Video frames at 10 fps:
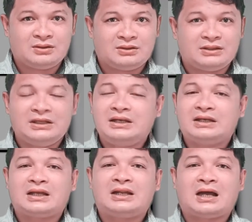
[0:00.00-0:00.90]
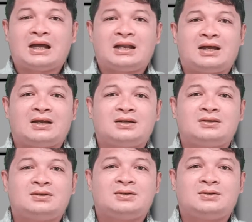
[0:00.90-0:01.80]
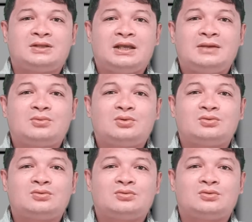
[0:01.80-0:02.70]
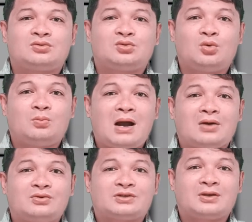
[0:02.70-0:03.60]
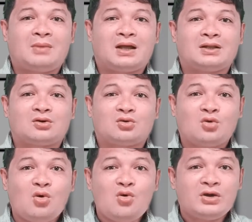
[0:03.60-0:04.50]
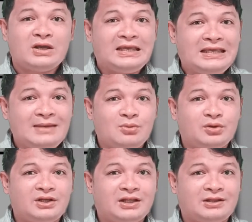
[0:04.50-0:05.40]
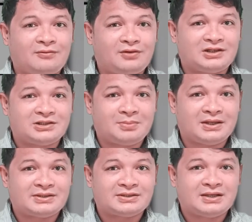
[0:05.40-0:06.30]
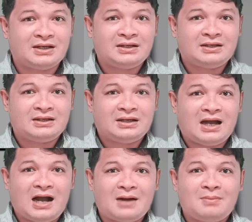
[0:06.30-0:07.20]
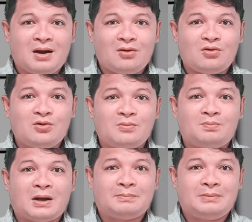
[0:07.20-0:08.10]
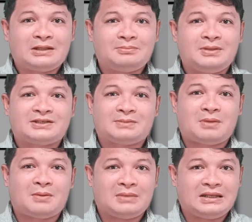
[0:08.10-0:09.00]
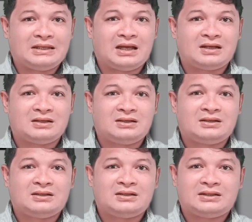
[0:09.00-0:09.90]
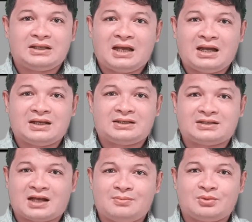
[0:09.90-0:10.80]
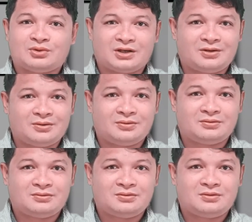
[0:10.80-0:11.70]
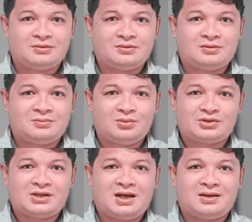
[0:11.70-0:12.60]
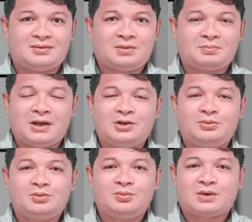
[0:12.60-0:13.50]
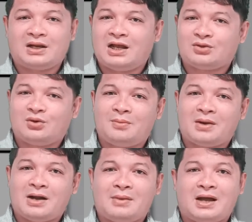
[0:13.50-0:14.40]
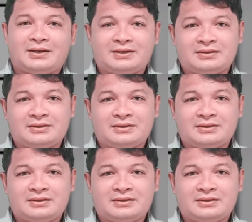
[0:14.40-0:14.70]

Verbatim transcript: Dili ka na ka na nahimong tulubagon sa mahan kung gihimo niya in the first place ang maong pagbitbit sa pamilya diha sa kamot sa Ginoo. Busa pagpahinumdom kanato nga mga mahan.